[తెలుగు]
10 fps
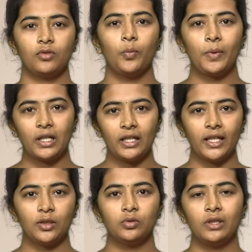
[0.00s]
ఓపిక
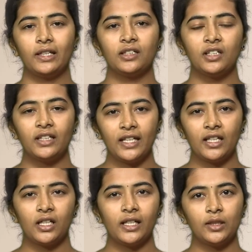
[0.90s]
లేదు లేదంటే
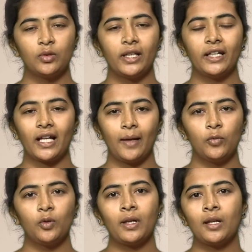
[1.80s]
తీరిక లేదు అనే
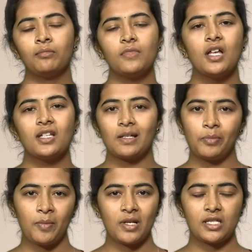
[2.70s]
టైంలో మనం
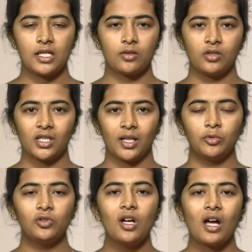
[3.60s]
సప్లిమెంట్స్
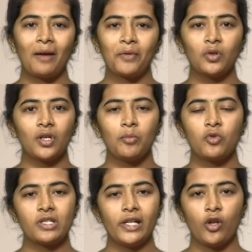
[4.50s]
తీసుకుంటాము అవి కూడా
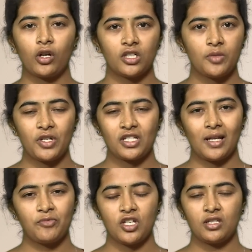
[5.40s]
మోస్ట్లీ డాక్టర్
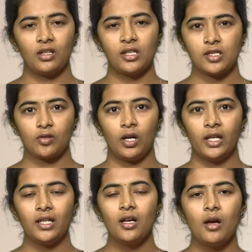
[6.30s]
ప్రిస్క్రైబ్ చేసినే
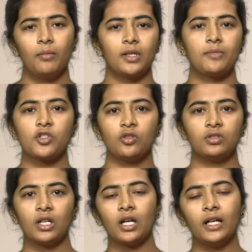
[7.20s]
తీసుకోవాలి మనం
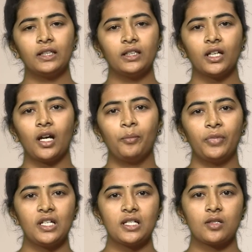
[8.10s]
సొంతంగా ఏదంటే
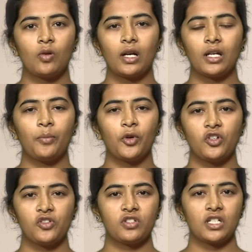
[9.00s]
కంపెనీస్లో అట్లా
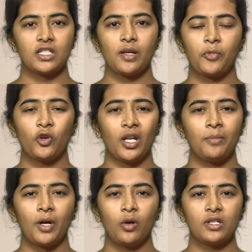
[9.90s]
ప్రొడ్యూస్ చేసే
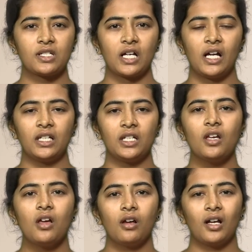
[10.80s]
ప్రోటీన్ పౌడర్స్ కానీ
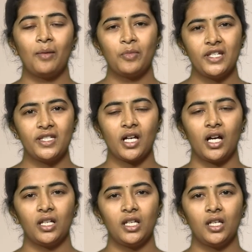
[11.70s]
గమ్మీస్
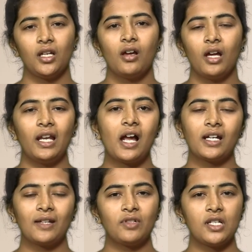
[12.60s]
కానీ
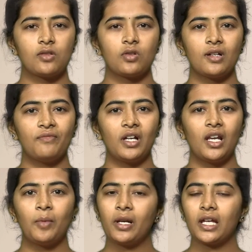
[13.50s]
ఇలాంటివి తీసుకోవడం
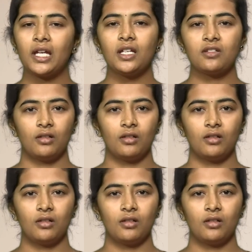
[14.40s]
వల్ల మనకి